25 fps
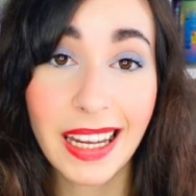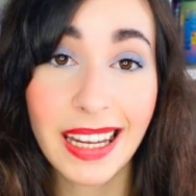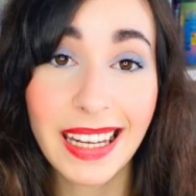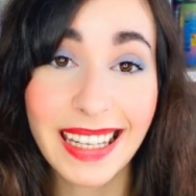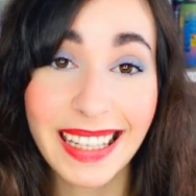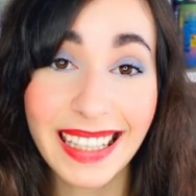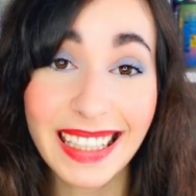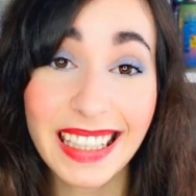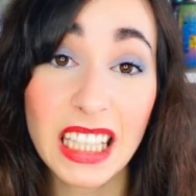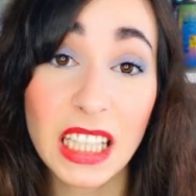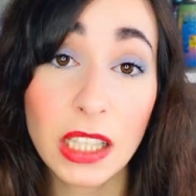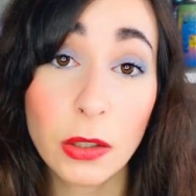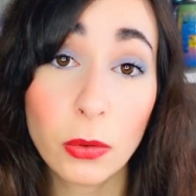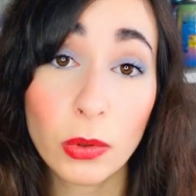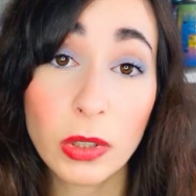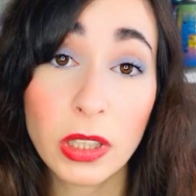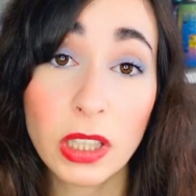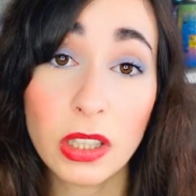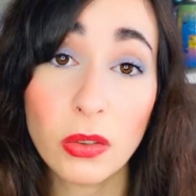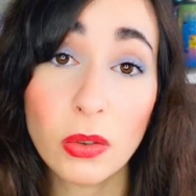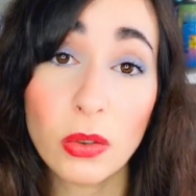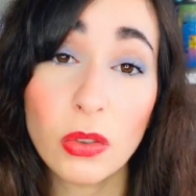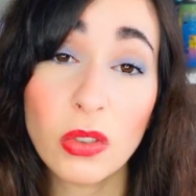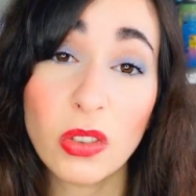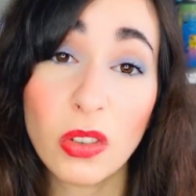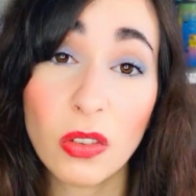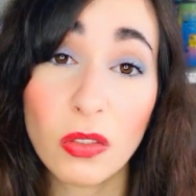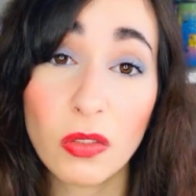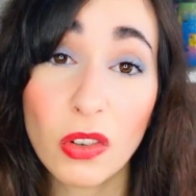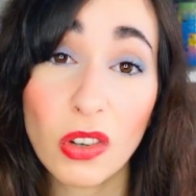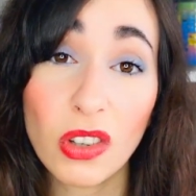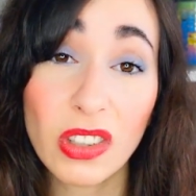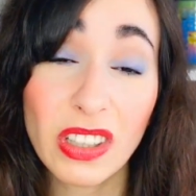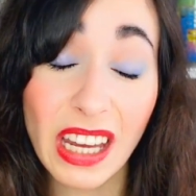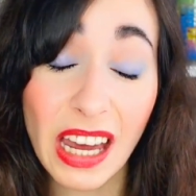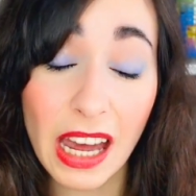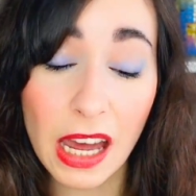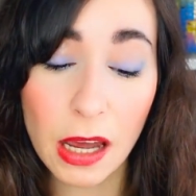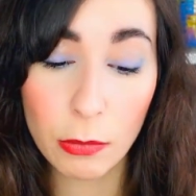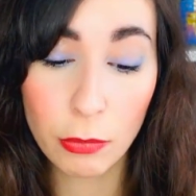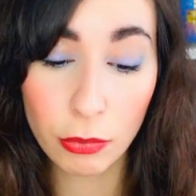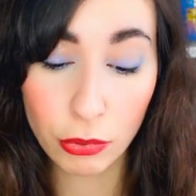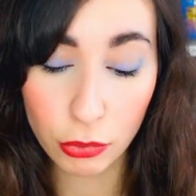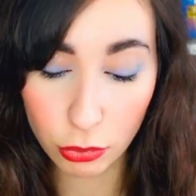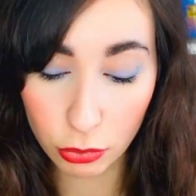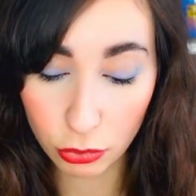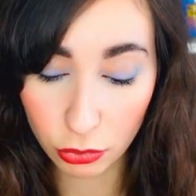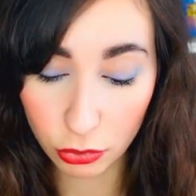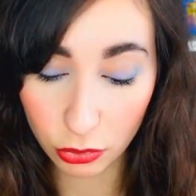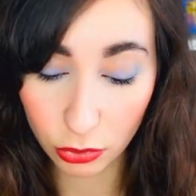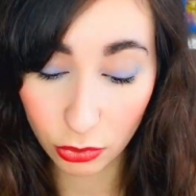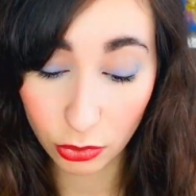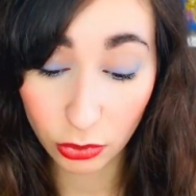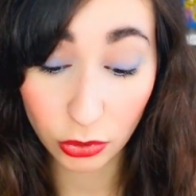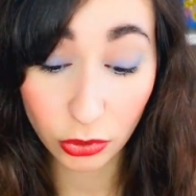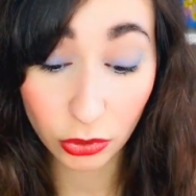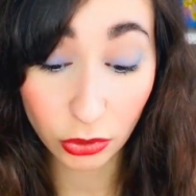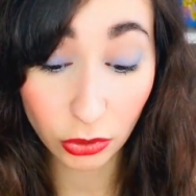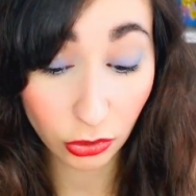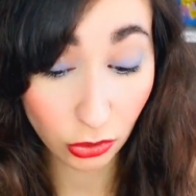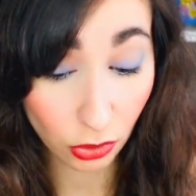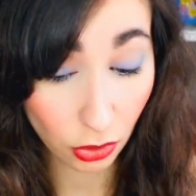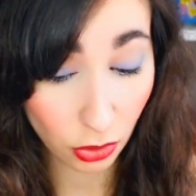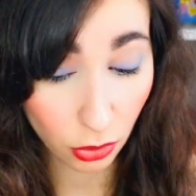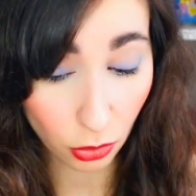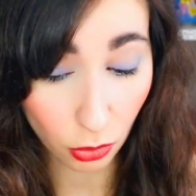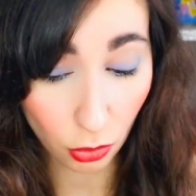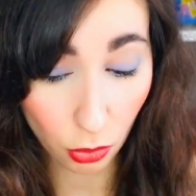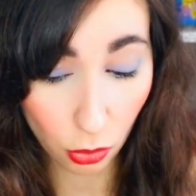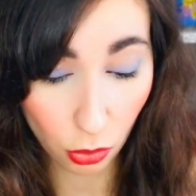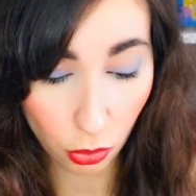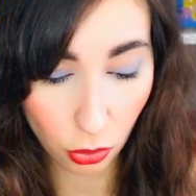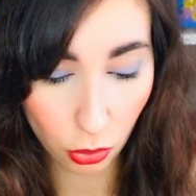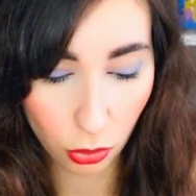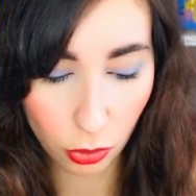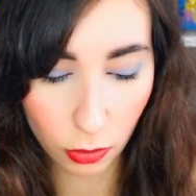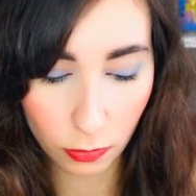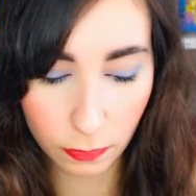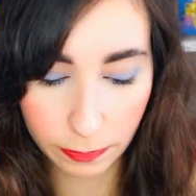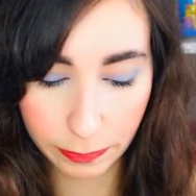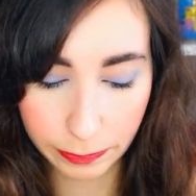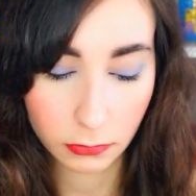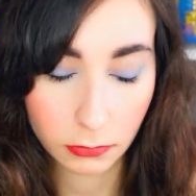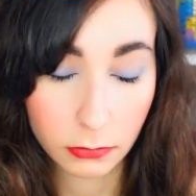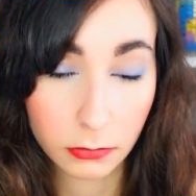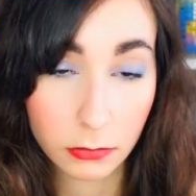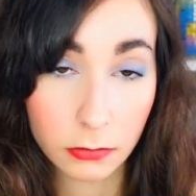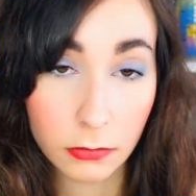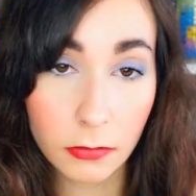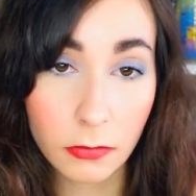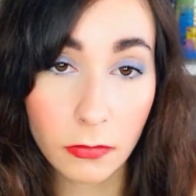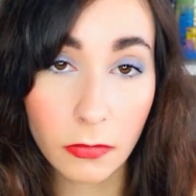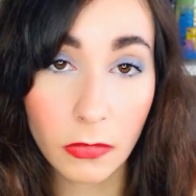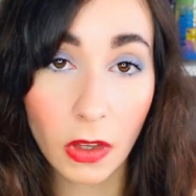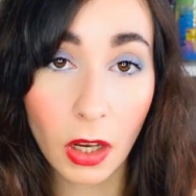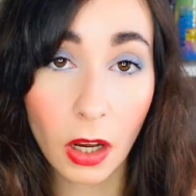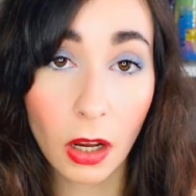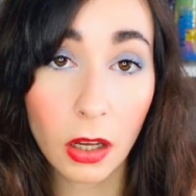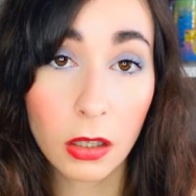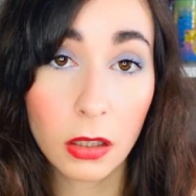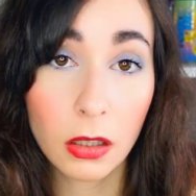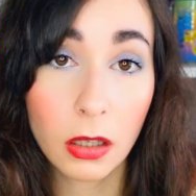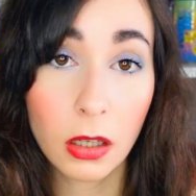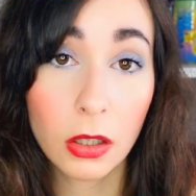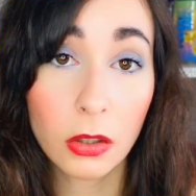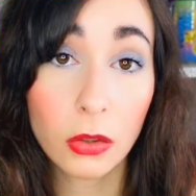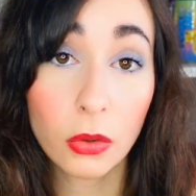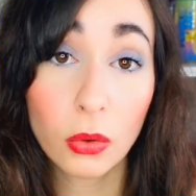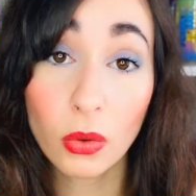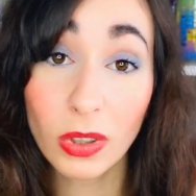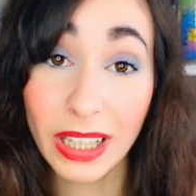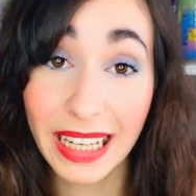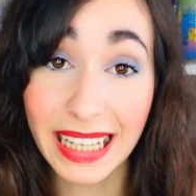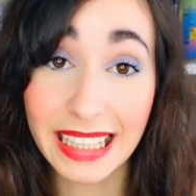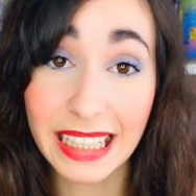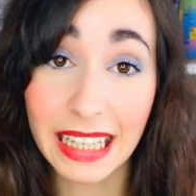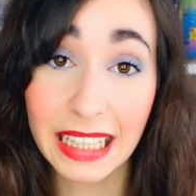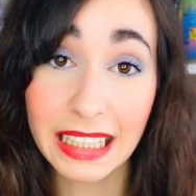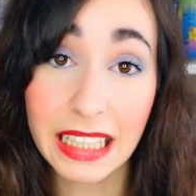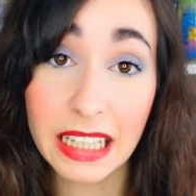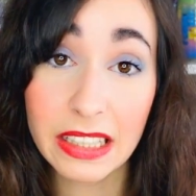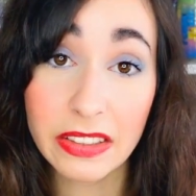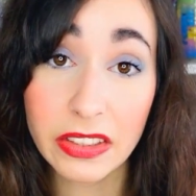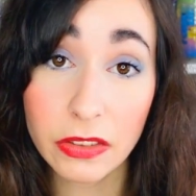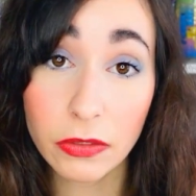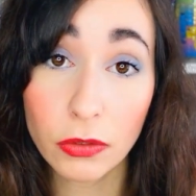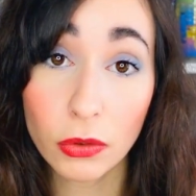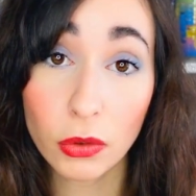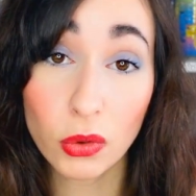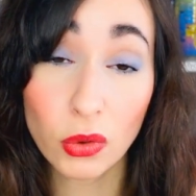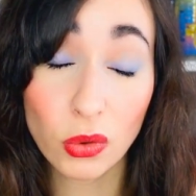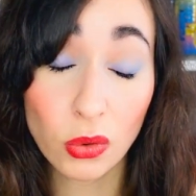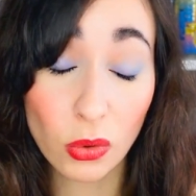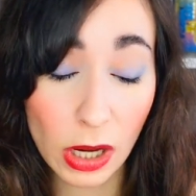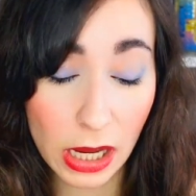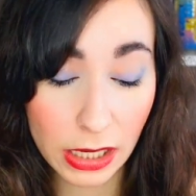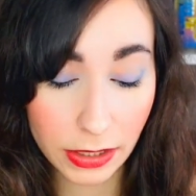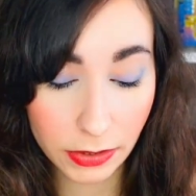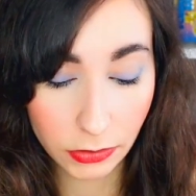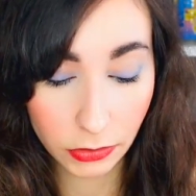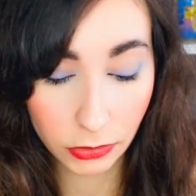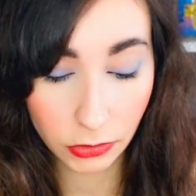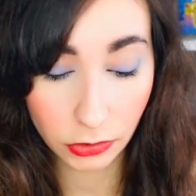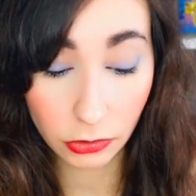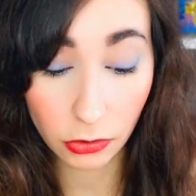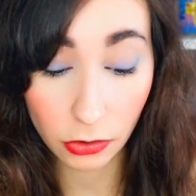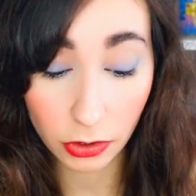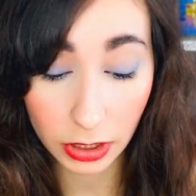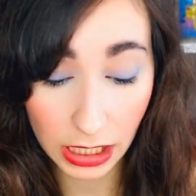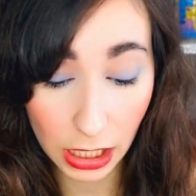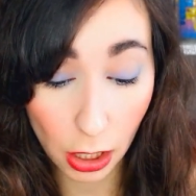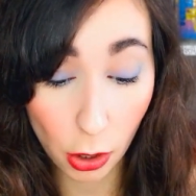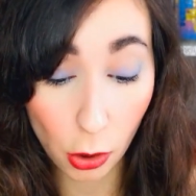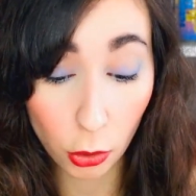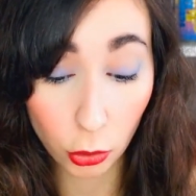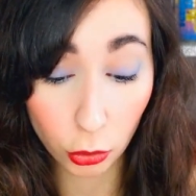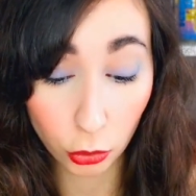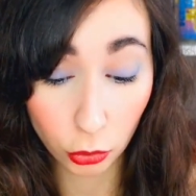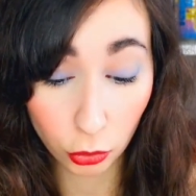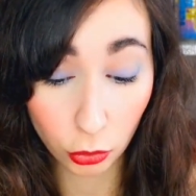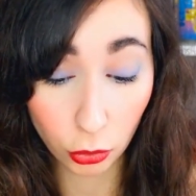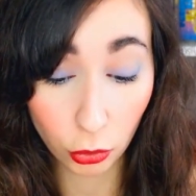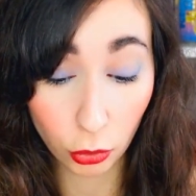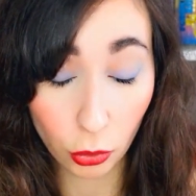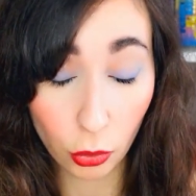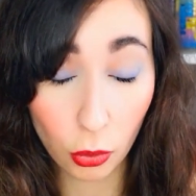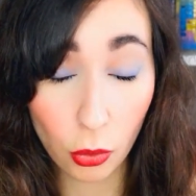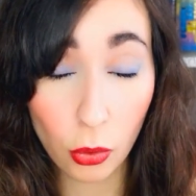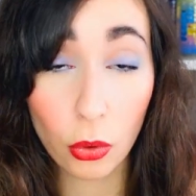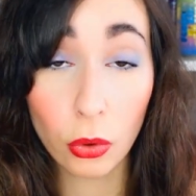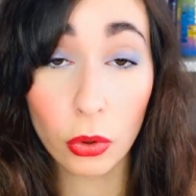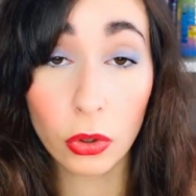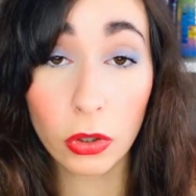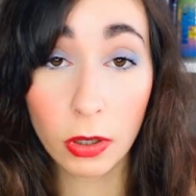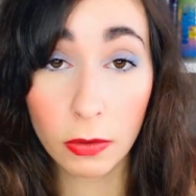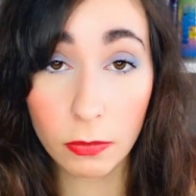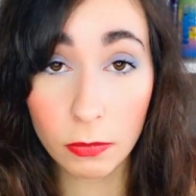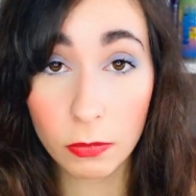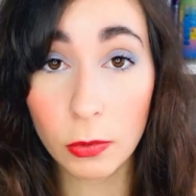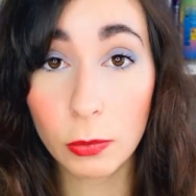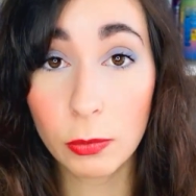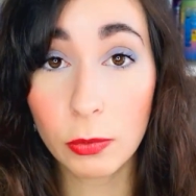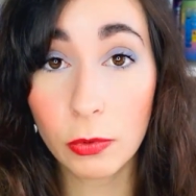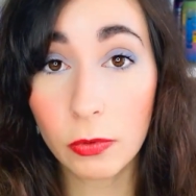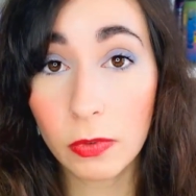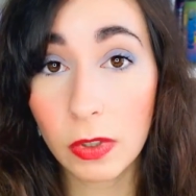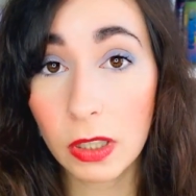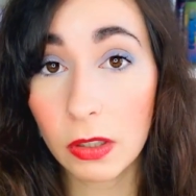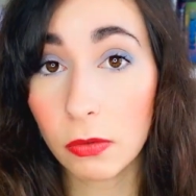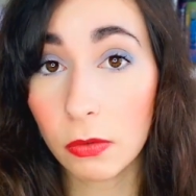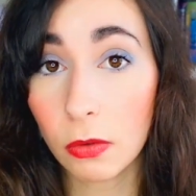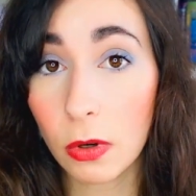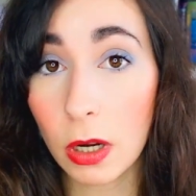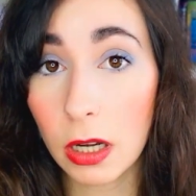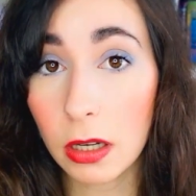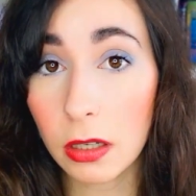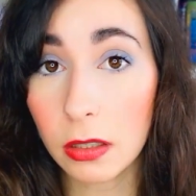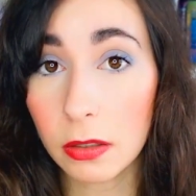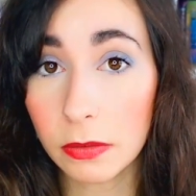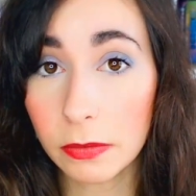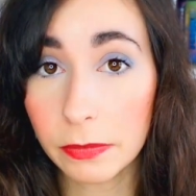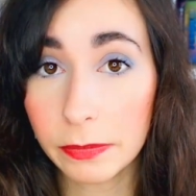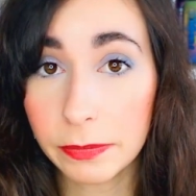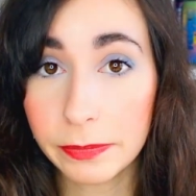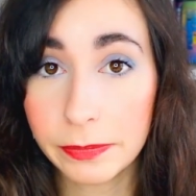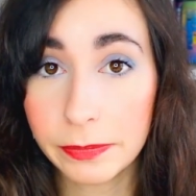Et qui continue de se vendre à plus de 100 euros. Donc la dernière s'est vendue à 142 euros, comme vous pouvez le voir.